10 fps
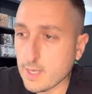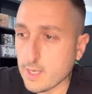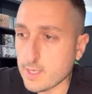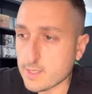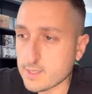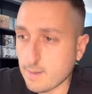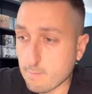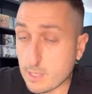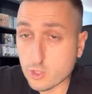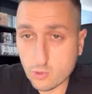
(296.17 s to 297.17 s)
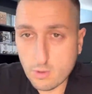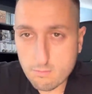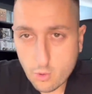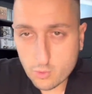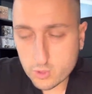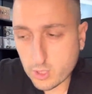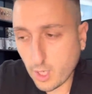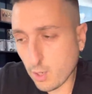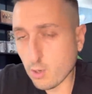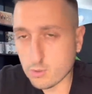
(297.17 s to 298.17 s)
eh, si è messo in mostra,
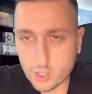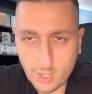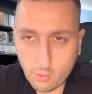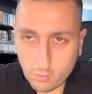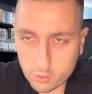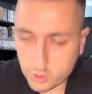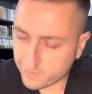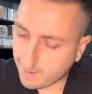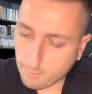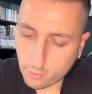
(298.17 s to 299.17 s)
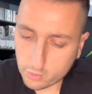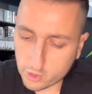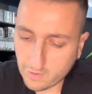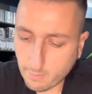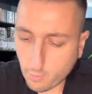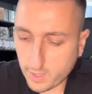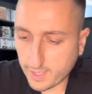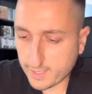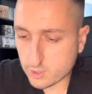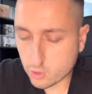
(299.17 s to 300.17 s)
no? già lo conoscevamo, conoscevamo quelle
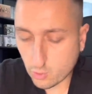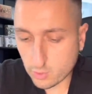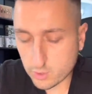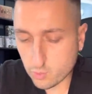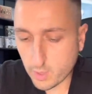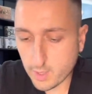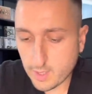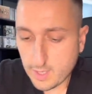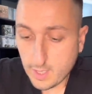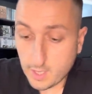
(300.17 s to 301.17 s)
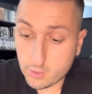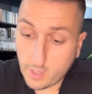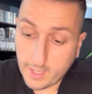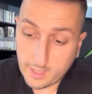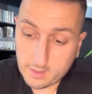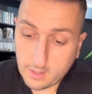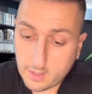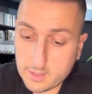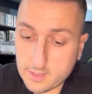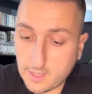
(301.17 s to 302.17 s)
che sono le sue, le sue,
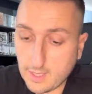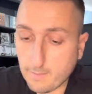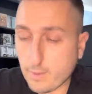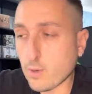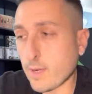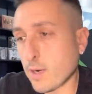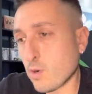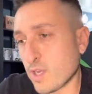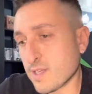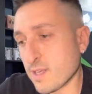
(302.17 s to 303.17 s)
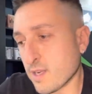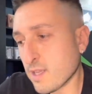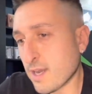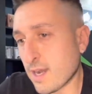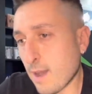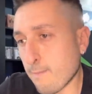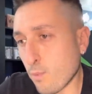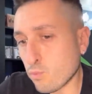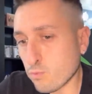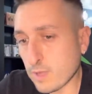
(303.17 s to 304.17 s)
caratteristiche, però ecco la Salernitana
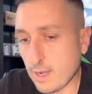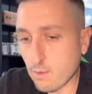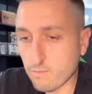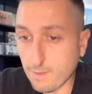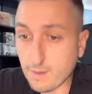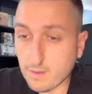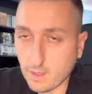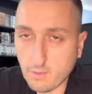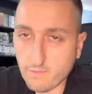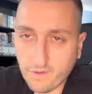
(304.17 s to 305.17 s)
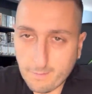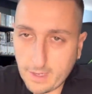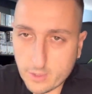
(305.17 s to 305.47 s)
punta ovviamente a riconfermare